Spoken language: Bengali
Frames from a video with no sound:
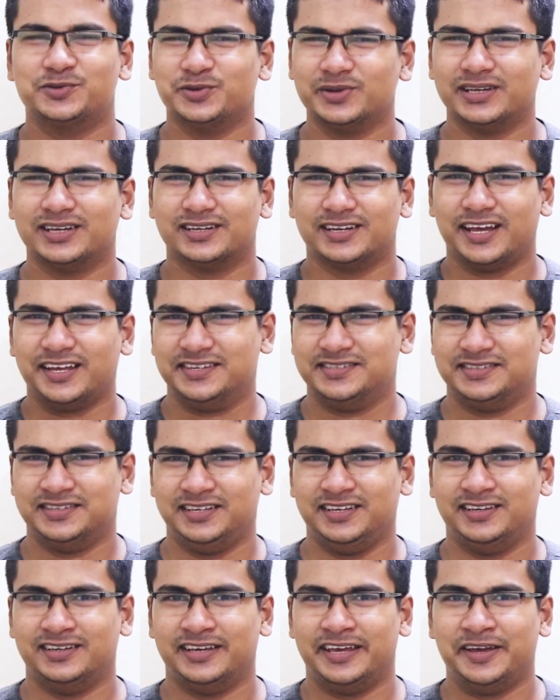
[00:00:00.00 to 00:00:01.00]
ইজ ডুইং আ নাইস
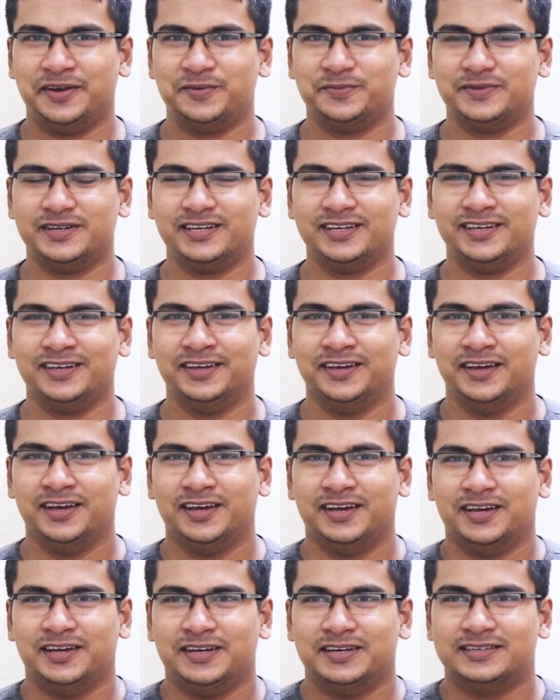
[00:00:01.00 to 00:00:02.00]
থিং AMD
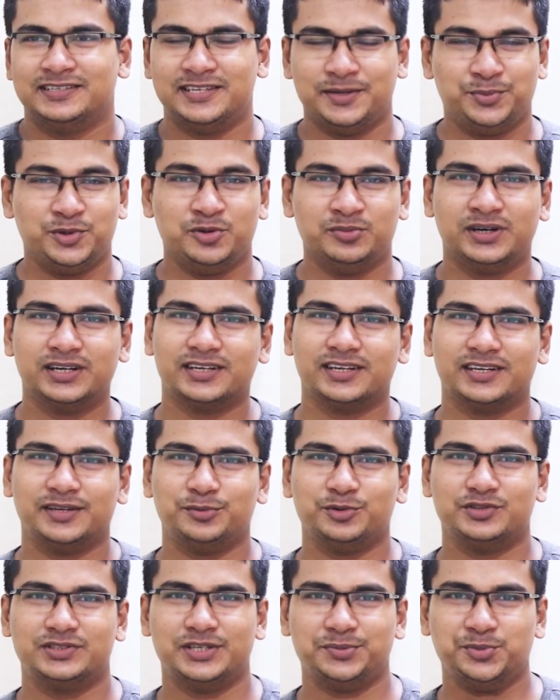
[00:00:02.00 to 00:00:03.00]
CPU মার্কেট
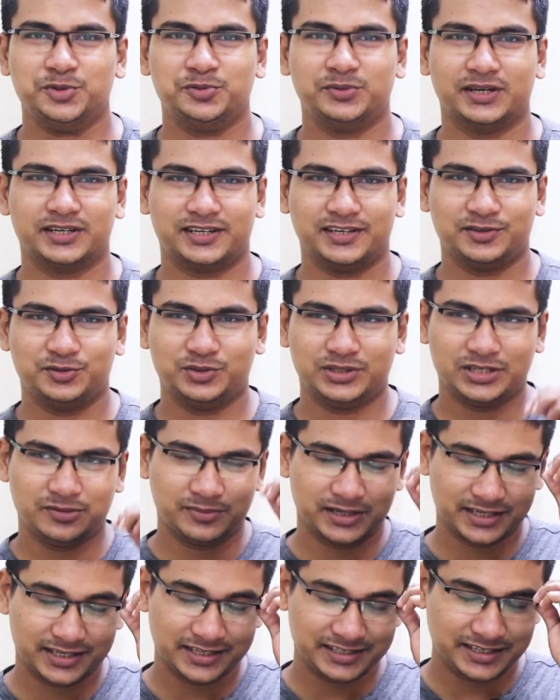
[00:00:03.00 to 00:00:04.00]
এবং GPU মার্কেট দুইটা
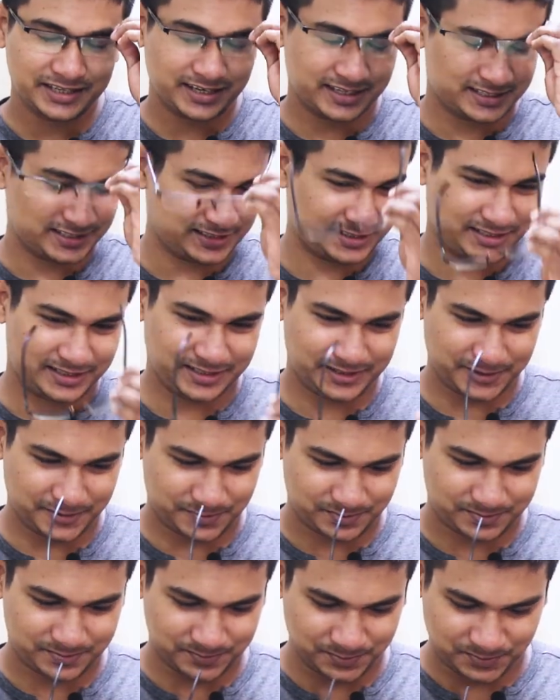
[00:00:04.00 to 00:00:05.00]
মার্কেটে একসাথে
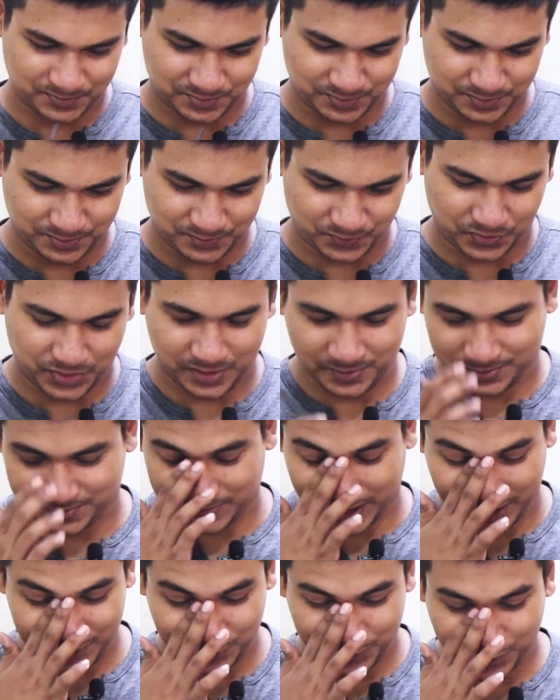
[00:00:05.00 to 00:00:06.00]

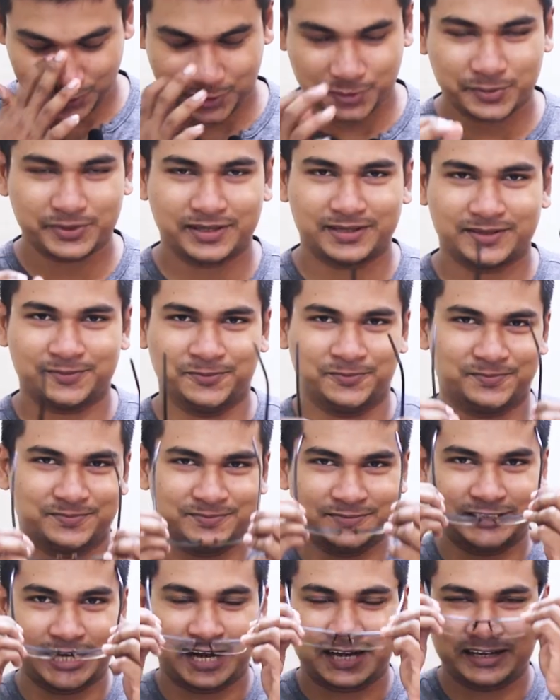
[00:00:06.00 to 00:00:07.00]
ভালো রকমের
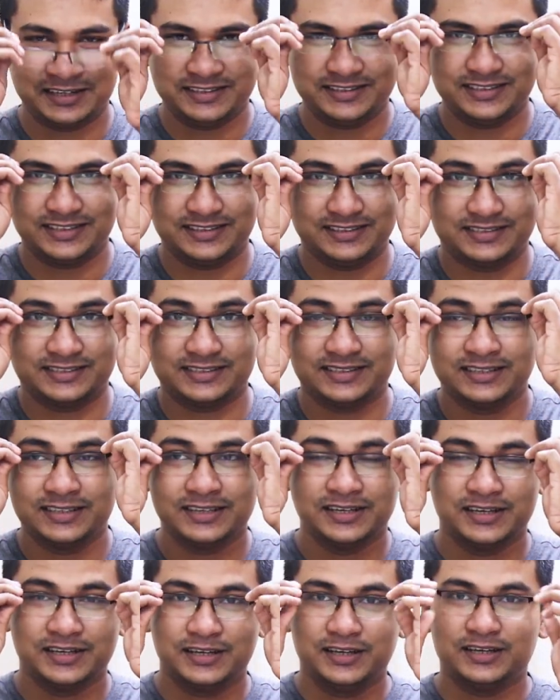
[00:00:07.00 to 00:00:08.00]
ঝাঁকানি দিয়ে দিছে
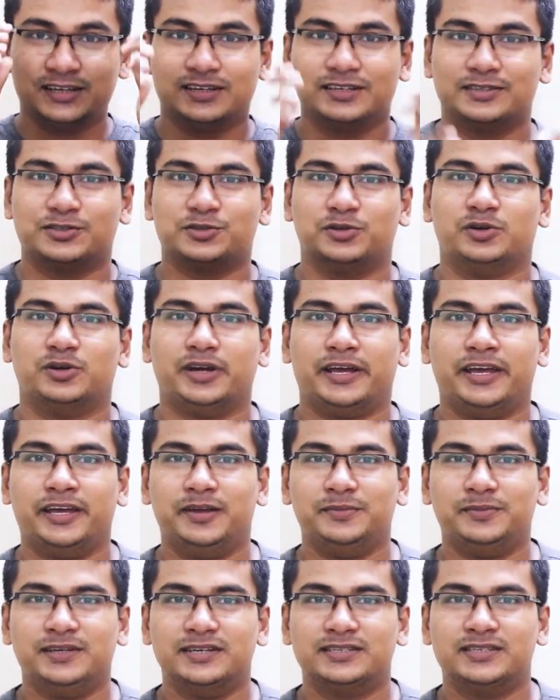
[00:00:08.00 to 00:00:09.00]
সো
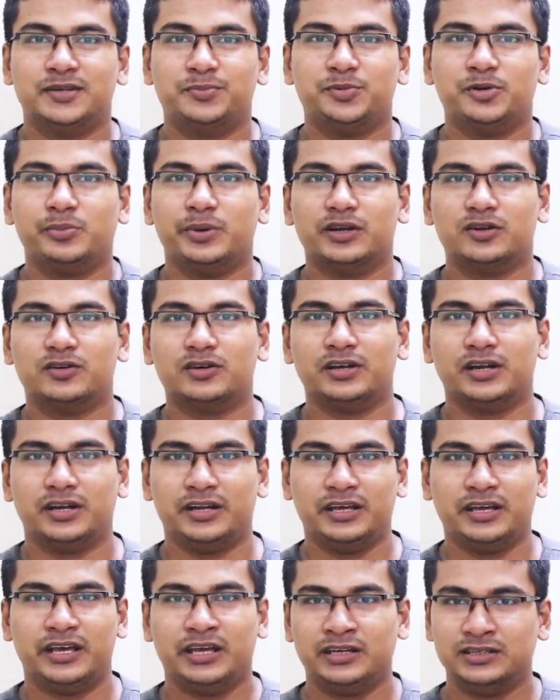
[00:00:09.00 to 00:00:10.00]
ডি সিপিউ বের করা
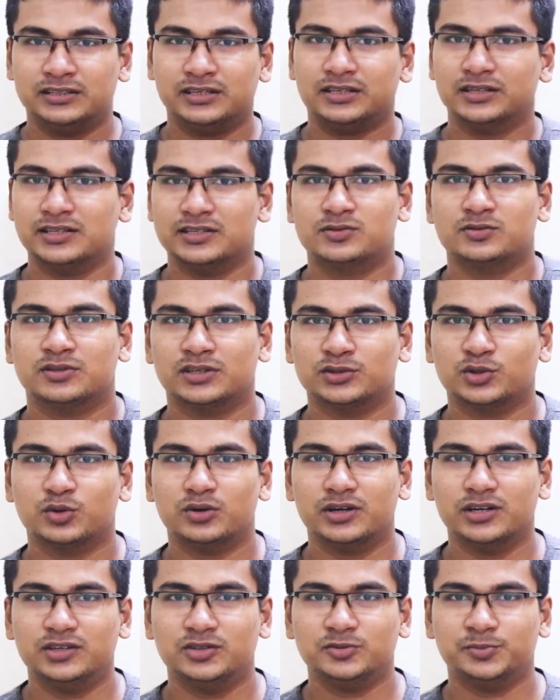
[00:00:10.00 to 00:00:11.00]
নিয়ে ইন্টেল কিছুটা
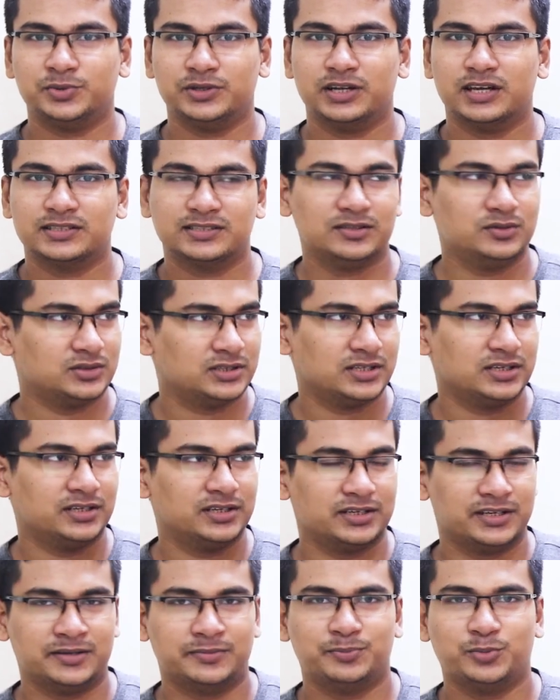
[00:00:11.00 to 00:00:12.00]
দৌড়ানির উপরে আছে ওইটা
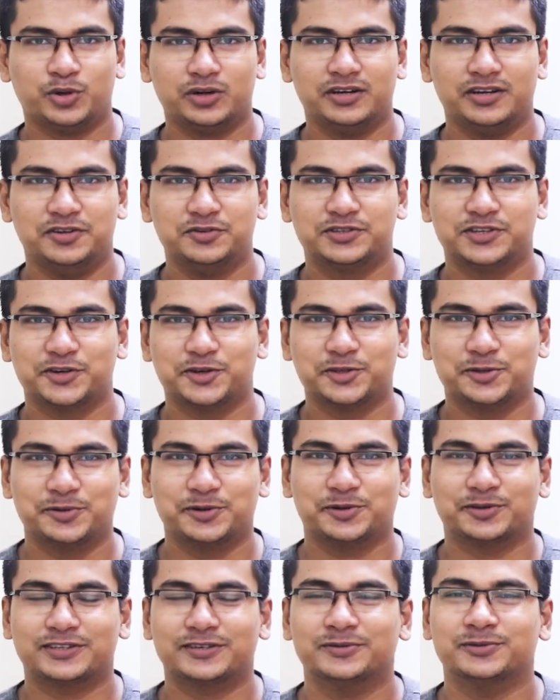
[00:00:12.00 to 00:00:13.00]
এর পরে নিউজের হয়তো
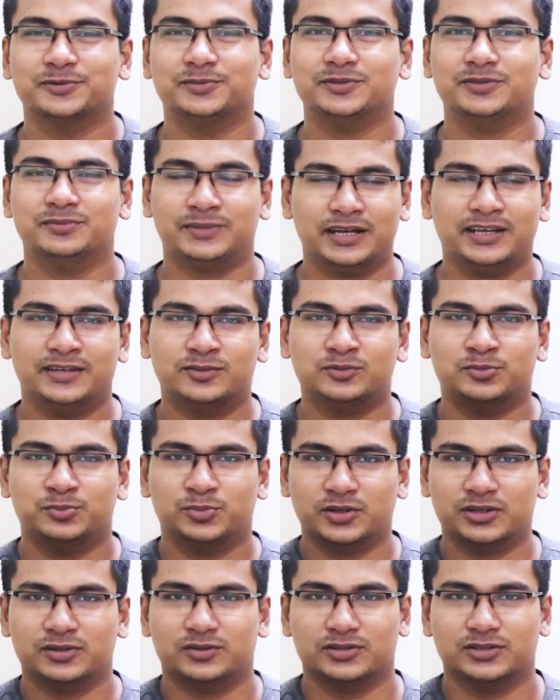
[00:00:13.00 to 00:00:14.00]
কথা বলবো মানে একটু
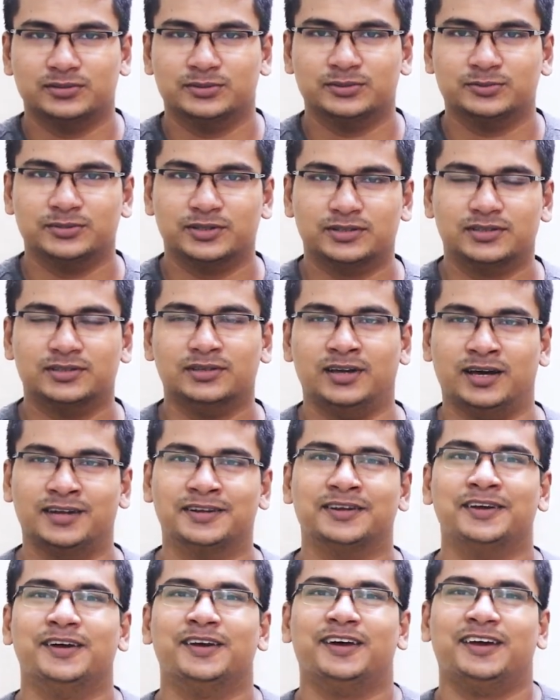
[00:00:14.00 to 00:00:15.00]
পরে কথা বলবো আর কি আর